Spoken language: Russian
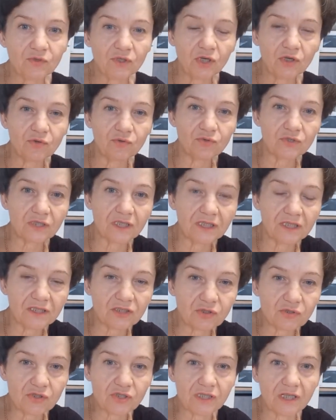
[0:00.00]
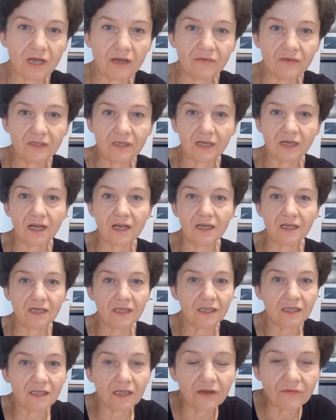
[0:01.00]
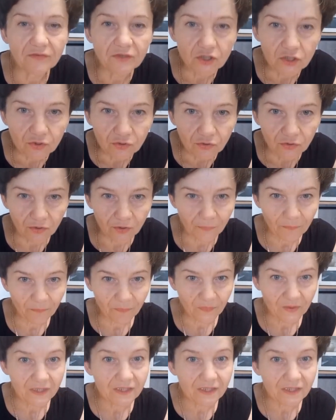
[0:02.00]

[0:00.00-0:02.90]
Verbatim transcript: нагрузка на суставы, на колени, на все.